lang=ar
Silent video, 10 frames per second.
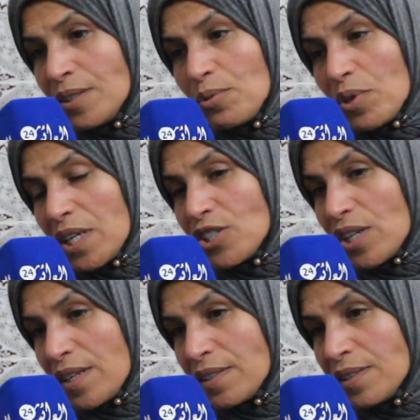
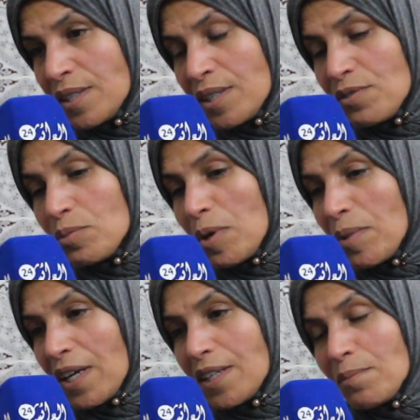والرجاء فيما
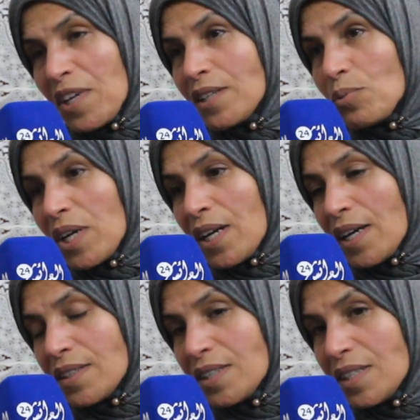بقي من اطوار
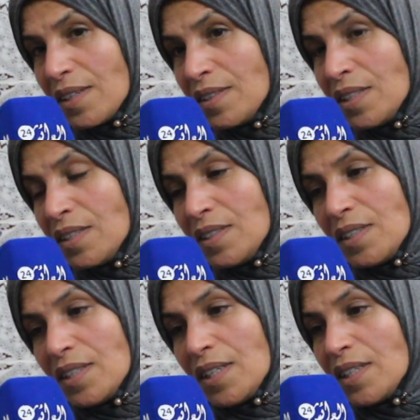القضيه
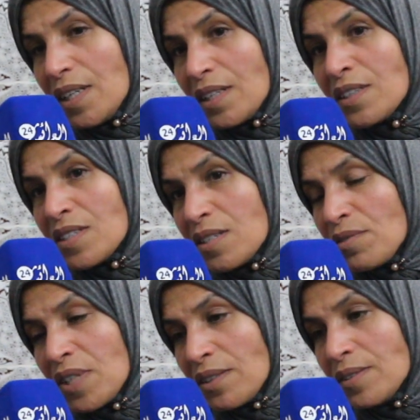آه، ان
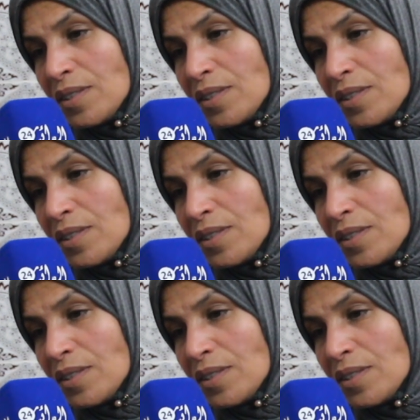تنصفنا